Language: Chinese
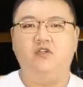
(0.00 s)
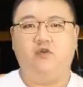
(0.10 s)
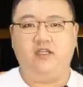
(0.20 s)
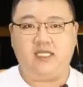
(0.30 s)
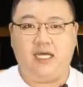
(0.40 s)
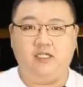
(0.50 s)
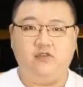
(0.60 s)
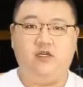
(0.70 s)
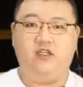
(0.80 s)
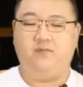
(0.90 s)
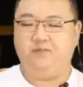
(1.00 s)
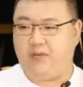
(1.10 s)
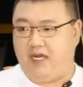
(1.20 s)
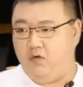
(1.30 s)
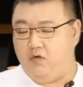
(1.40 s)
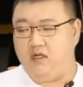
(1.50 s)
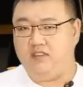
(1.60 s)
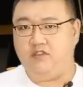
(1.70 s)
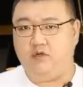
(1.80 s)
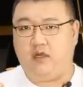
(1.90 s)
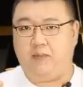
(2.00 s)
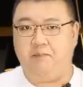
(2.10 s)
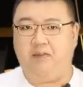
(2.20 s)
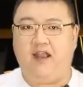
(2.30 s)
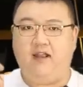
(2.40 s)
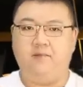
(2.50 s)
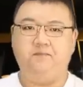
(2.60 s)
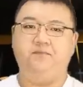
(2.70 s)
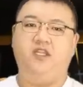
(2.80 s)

所以嘉庆决定把这洪亮吉就要给办了。